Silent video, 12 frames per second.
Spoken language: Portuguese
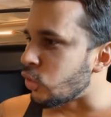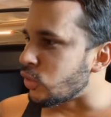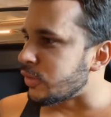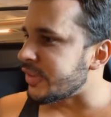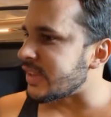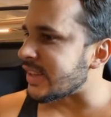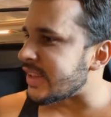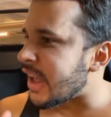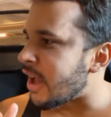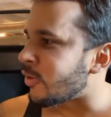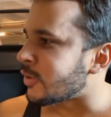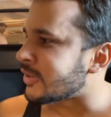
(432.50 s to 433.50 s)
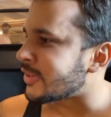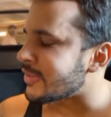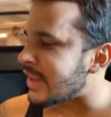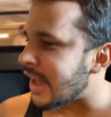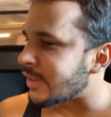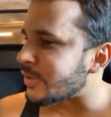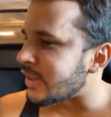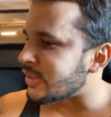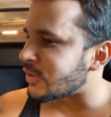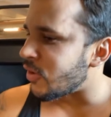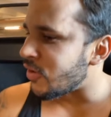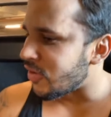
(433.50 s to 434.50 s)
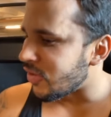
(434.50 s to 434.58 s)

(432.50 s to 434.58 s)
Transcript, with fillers: tudo, vida. Tem ar-condicionado, tem som.